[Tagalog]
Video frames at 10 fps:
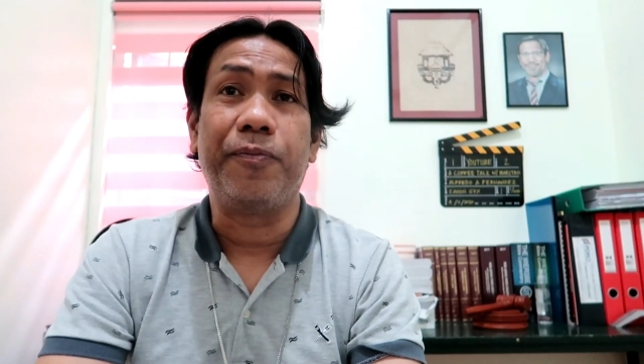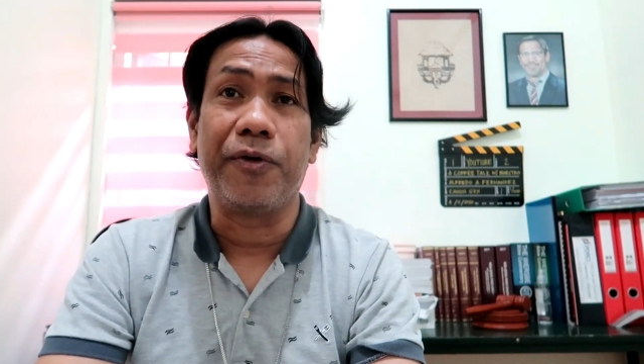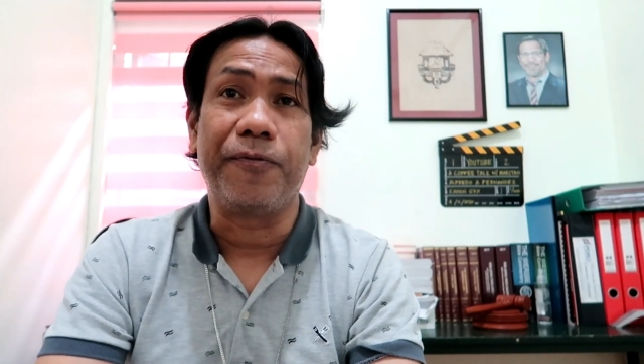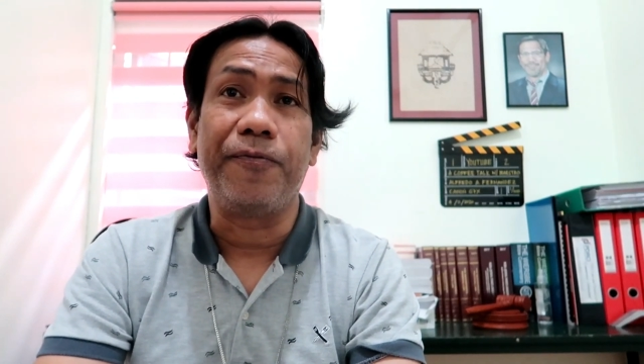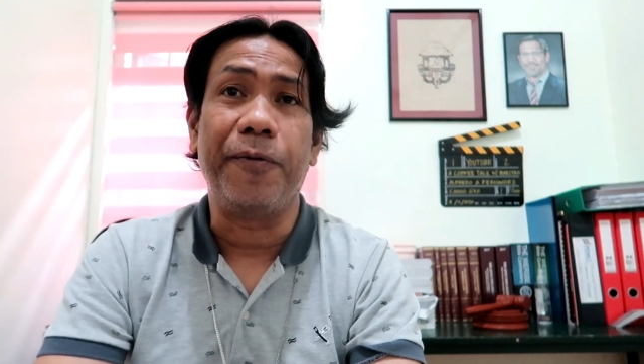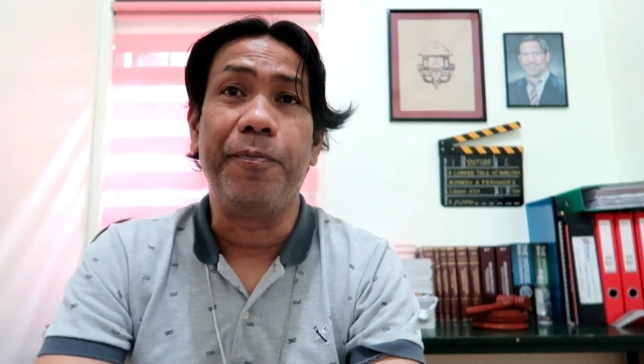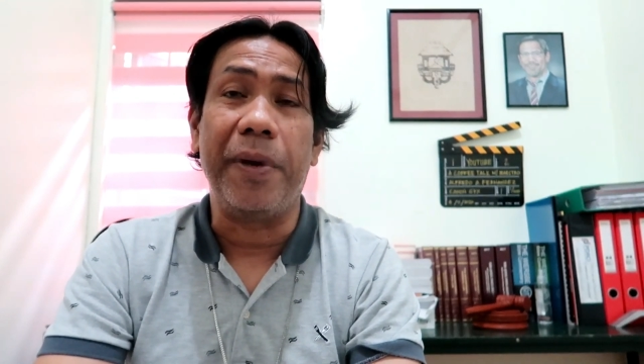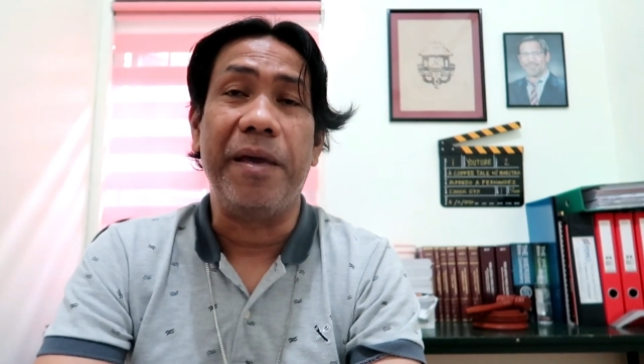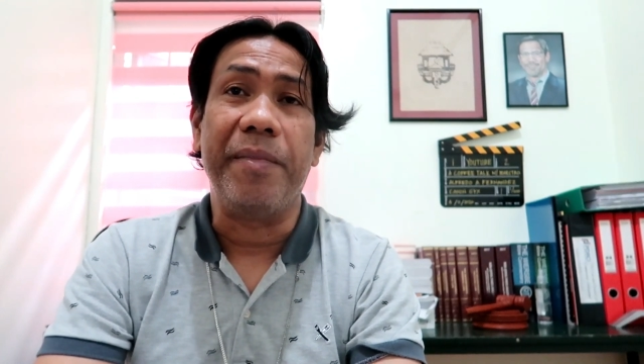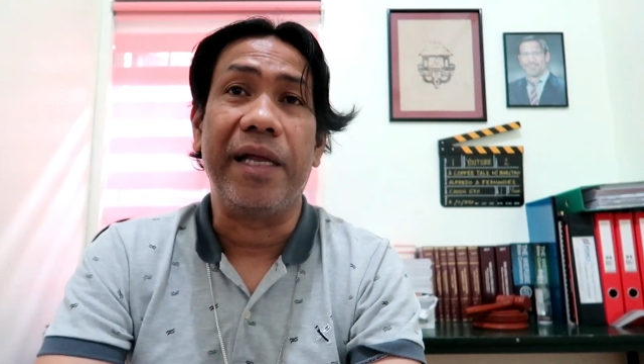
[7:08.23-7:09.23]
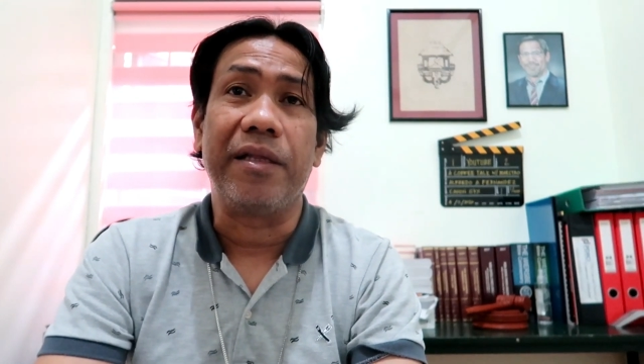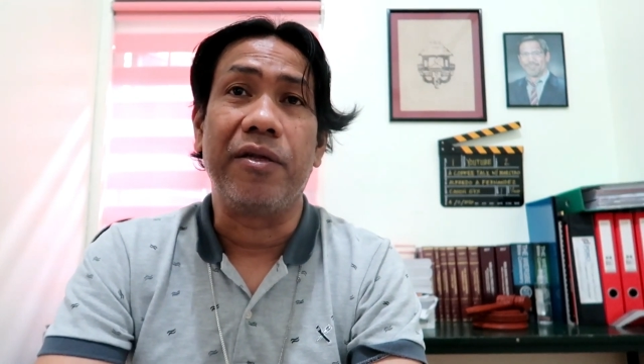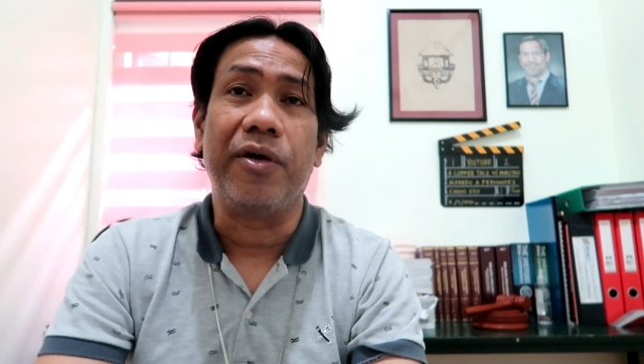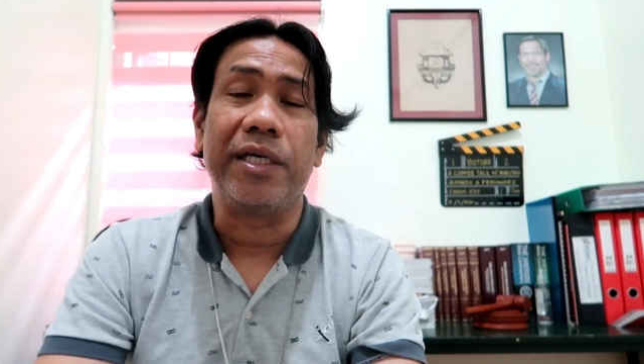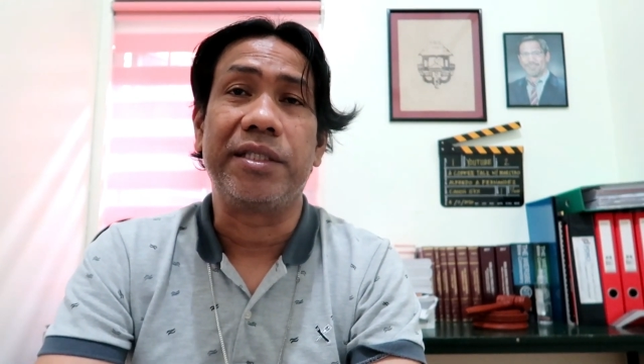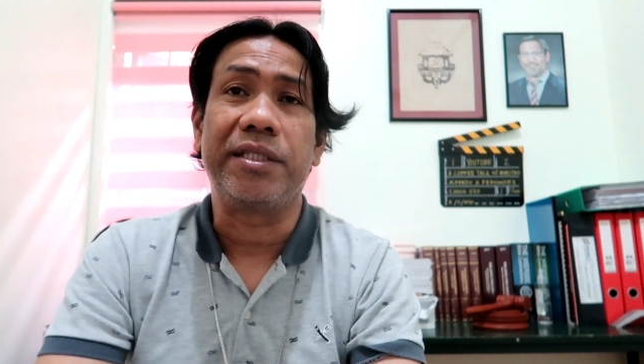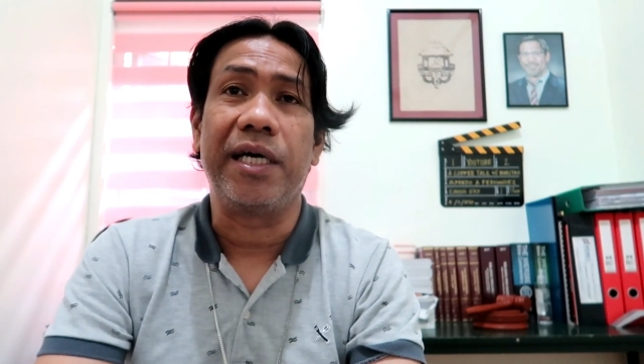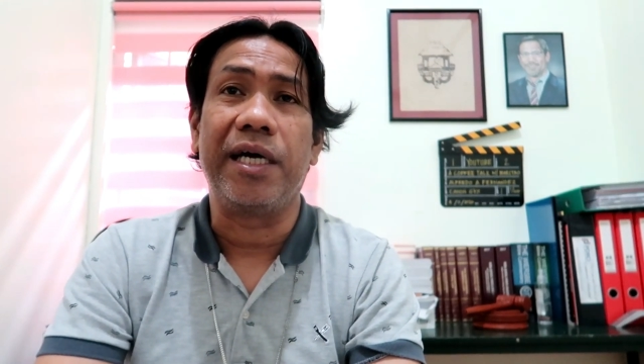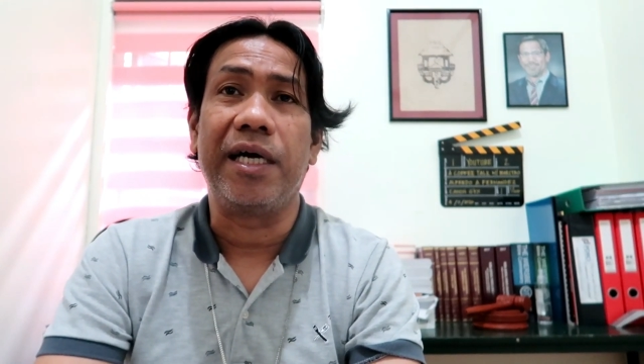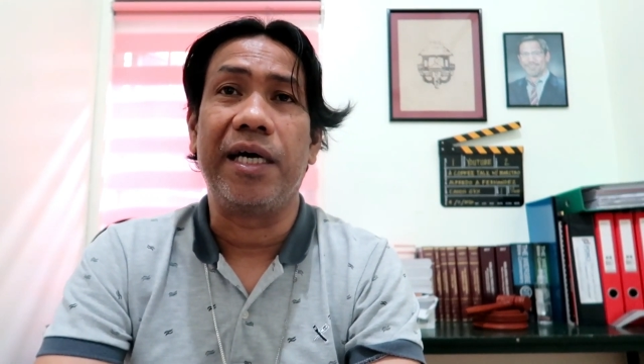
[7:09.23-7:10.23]
proof of payment no as
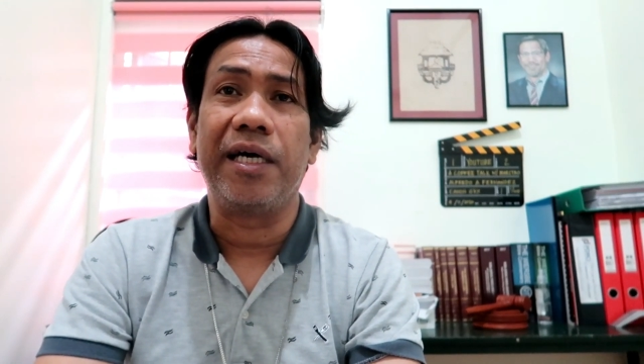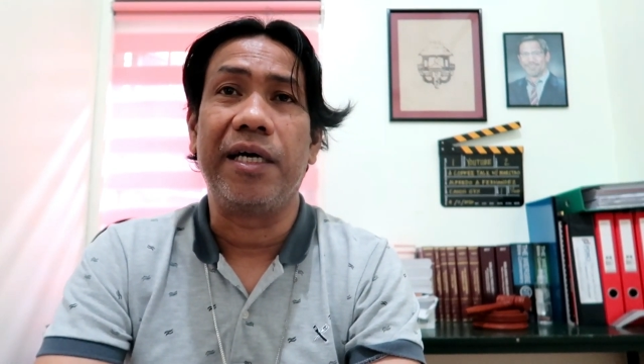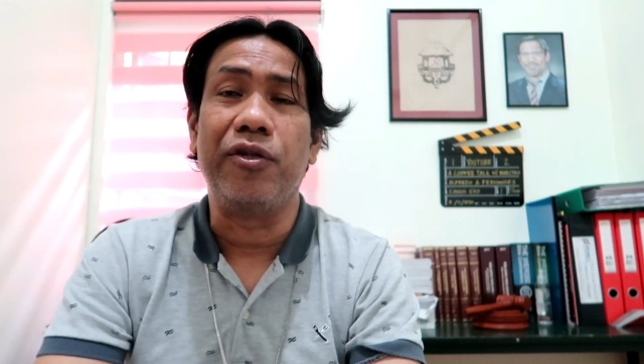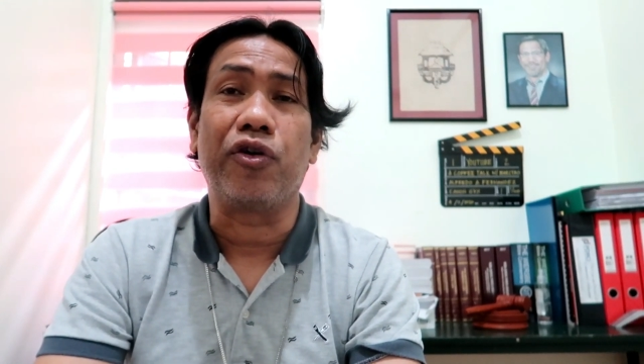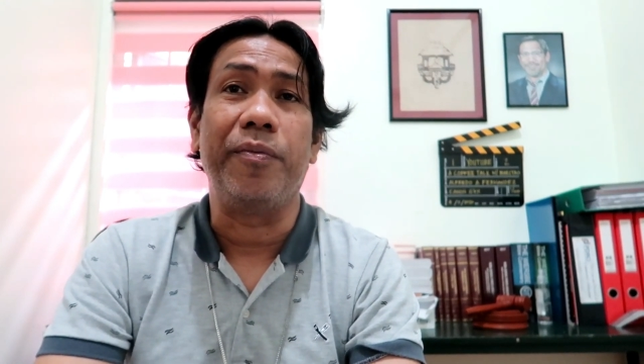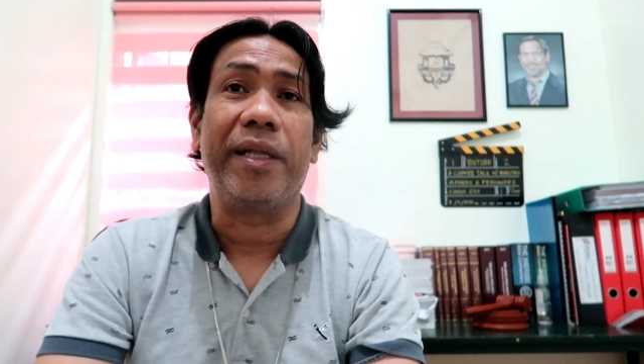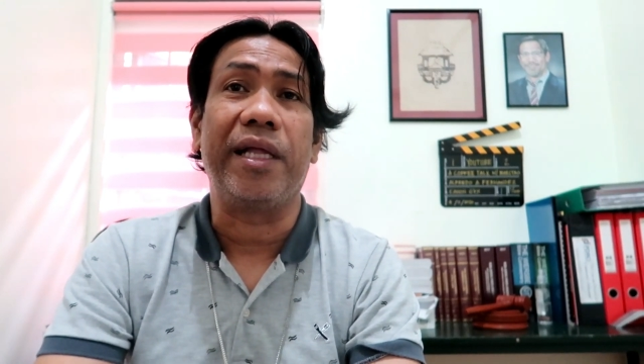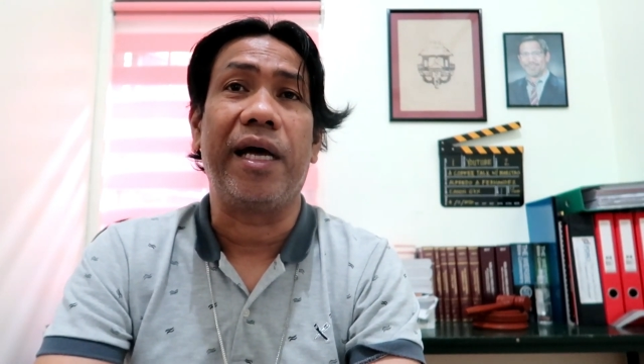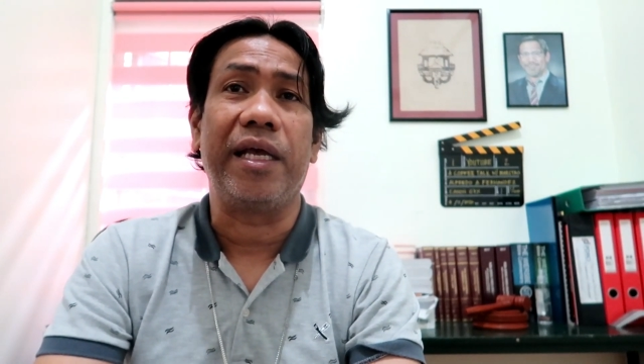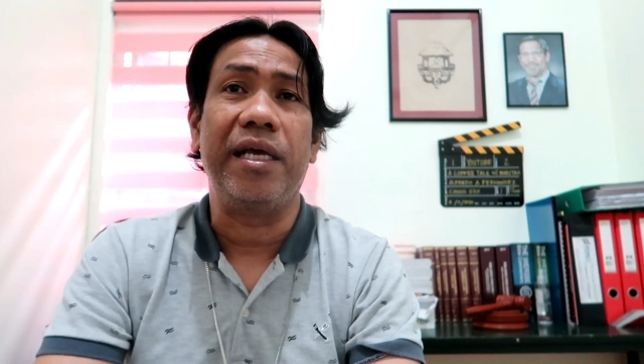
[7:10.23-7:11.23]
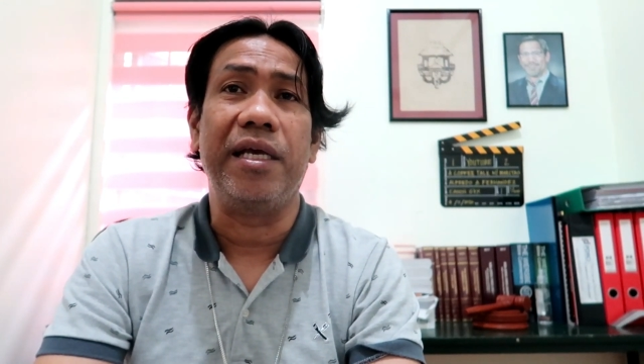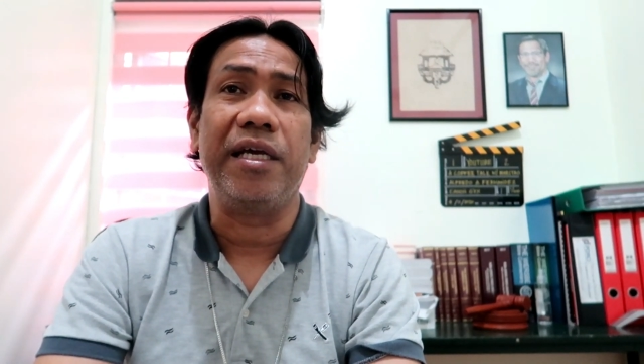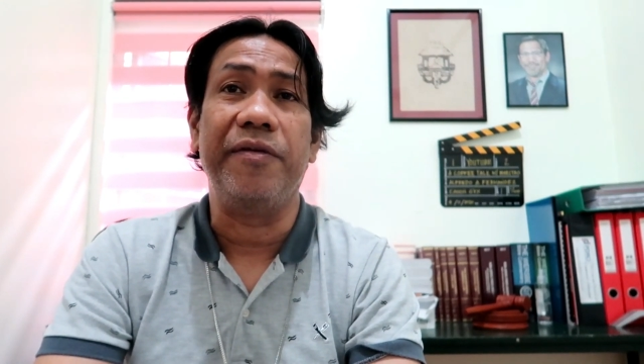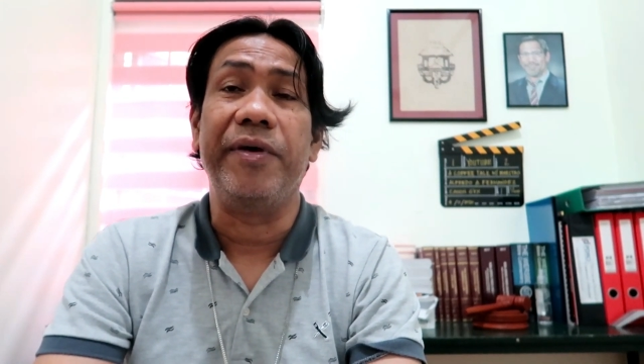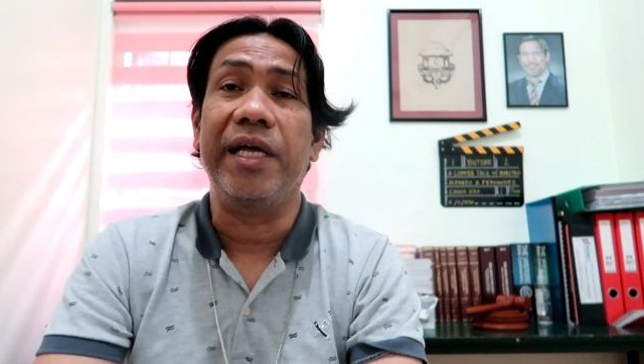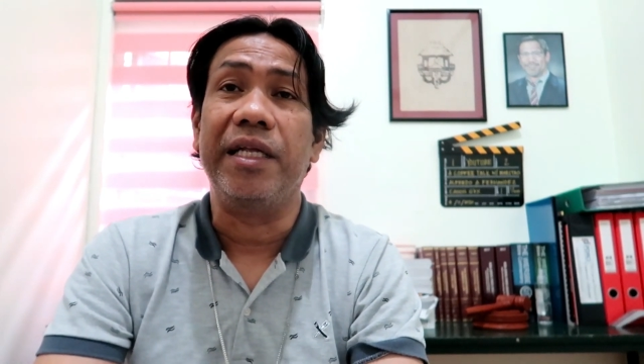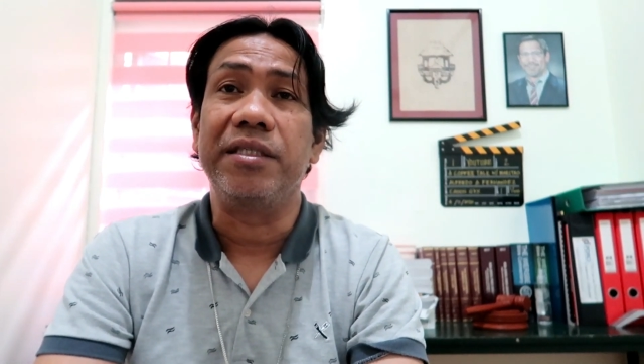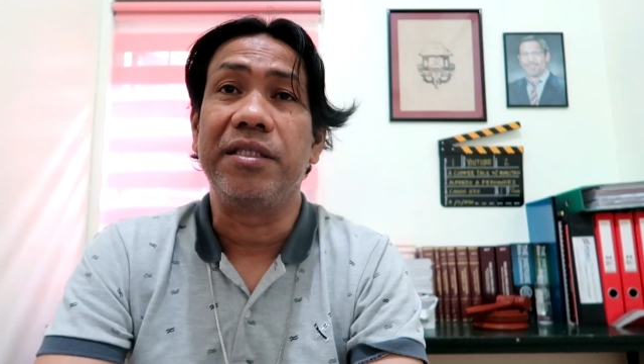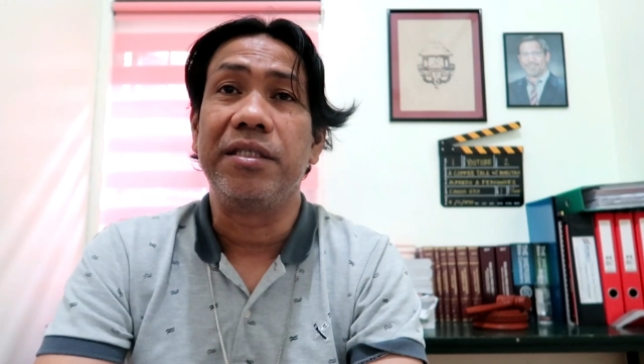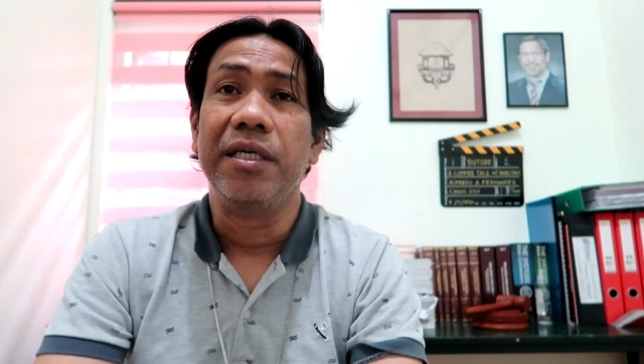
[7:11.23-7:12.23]
uh, documentary evidence